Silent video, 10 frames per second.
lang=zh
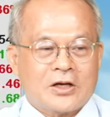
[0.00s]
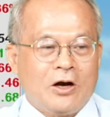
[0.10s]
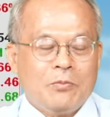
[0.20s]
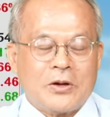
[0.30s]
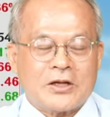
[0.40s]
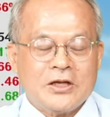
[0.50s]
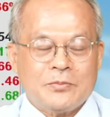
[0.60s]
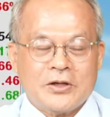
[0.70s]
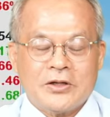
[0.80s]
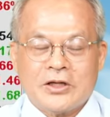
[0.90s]
高本一
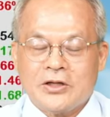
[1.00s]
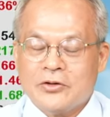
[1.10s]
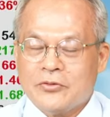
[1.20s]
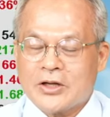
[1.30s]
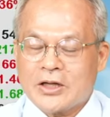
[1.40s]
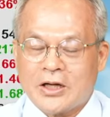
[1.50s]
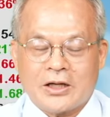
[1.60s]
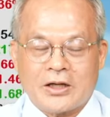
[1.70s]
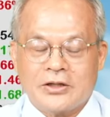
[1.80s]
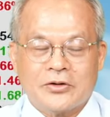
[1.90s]
笔你认为它
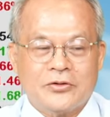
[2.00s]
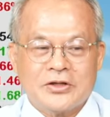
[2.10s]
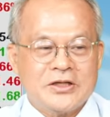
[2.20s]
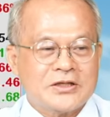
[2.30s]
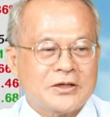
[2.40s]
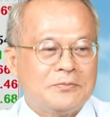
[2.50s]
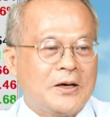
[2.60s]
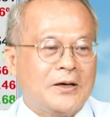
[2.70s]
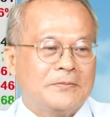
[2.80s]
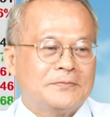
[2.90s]
还能够力撑
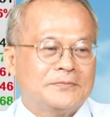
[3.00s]
吗？